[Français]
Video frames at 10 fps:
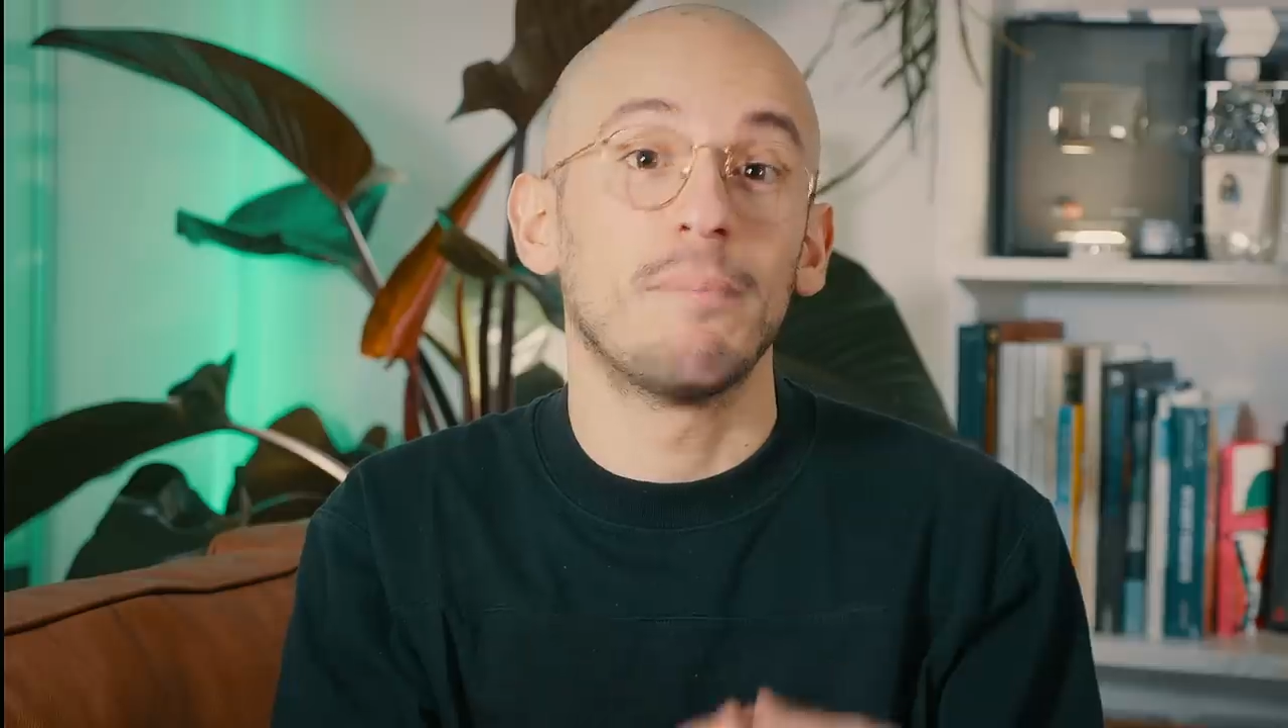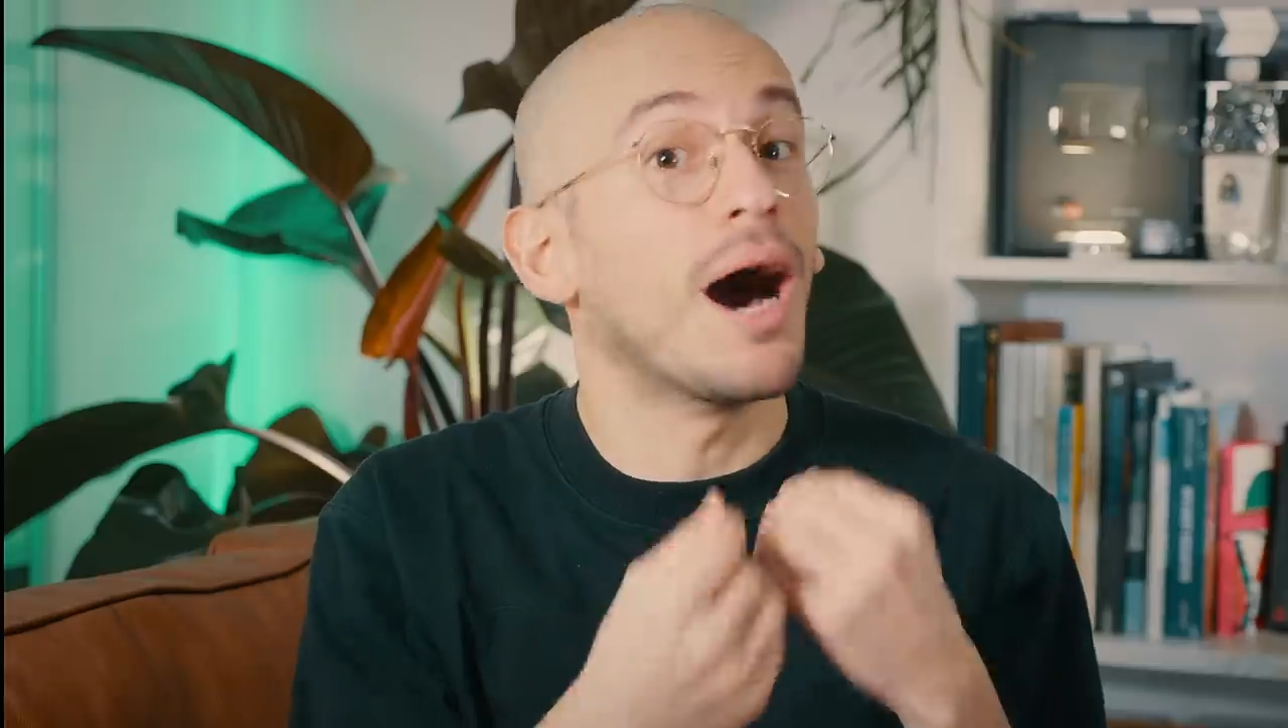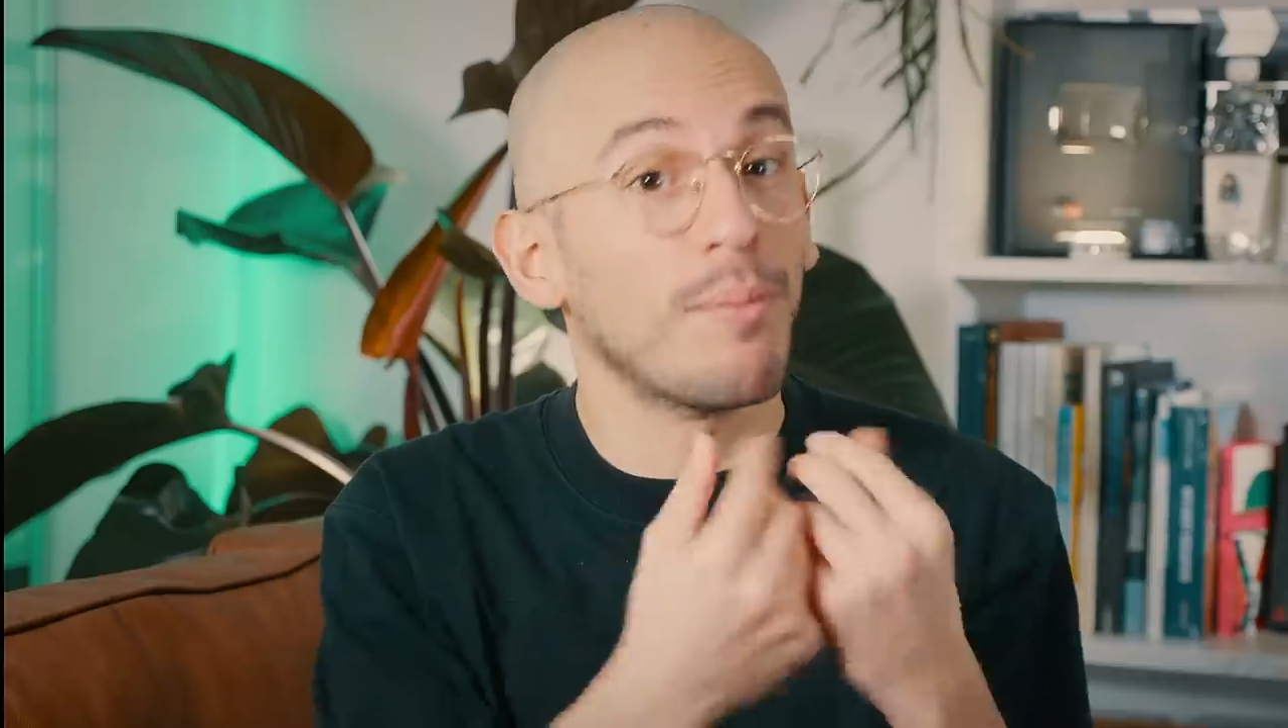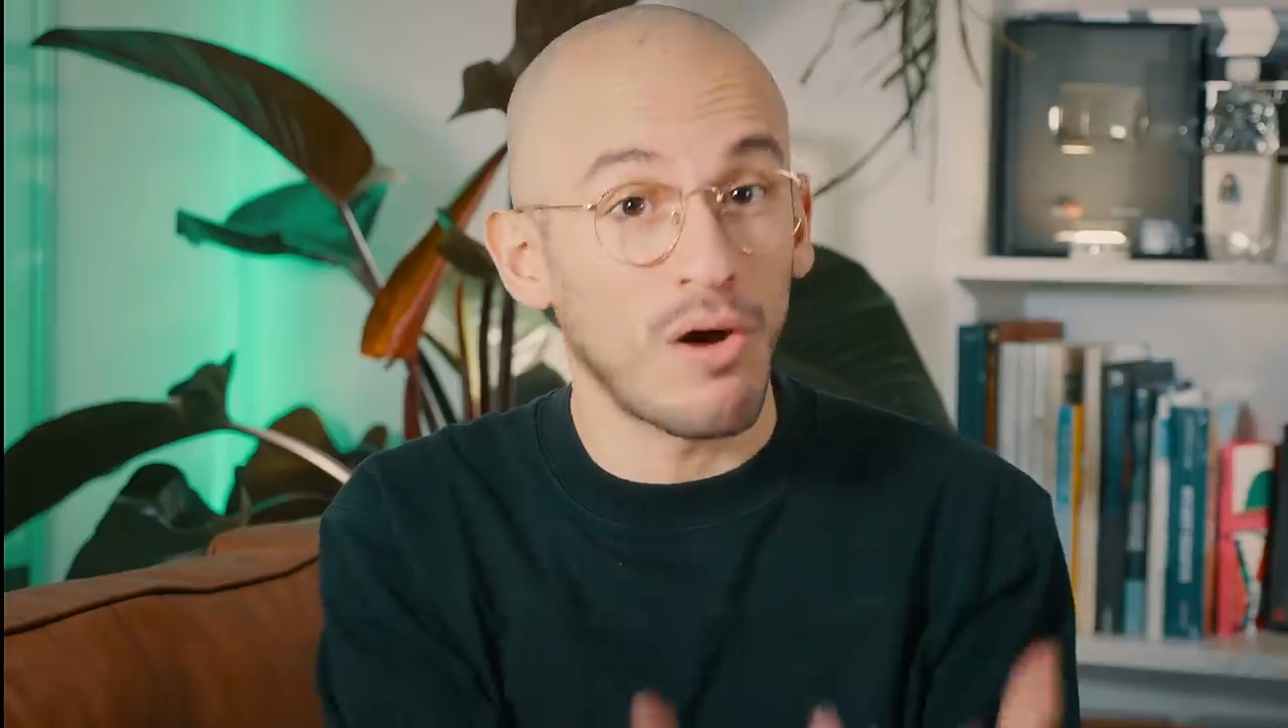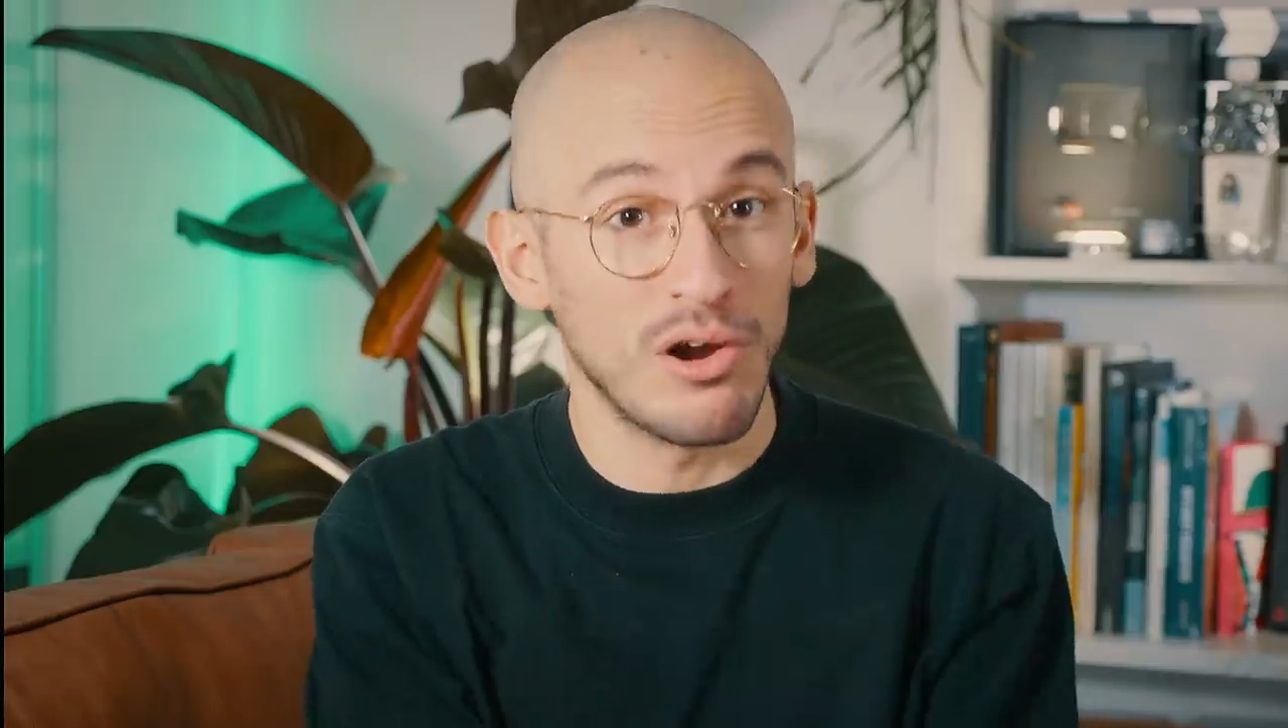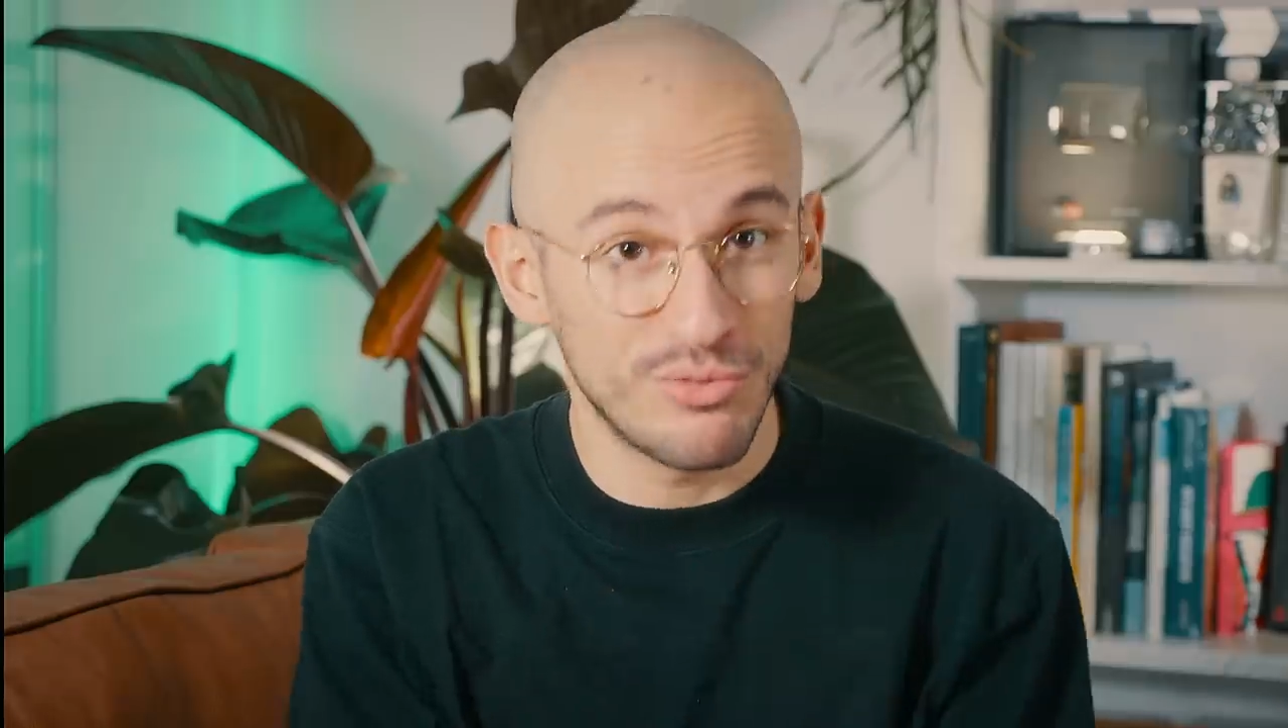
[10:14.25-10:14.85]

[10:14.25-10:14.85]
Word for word: par rapport à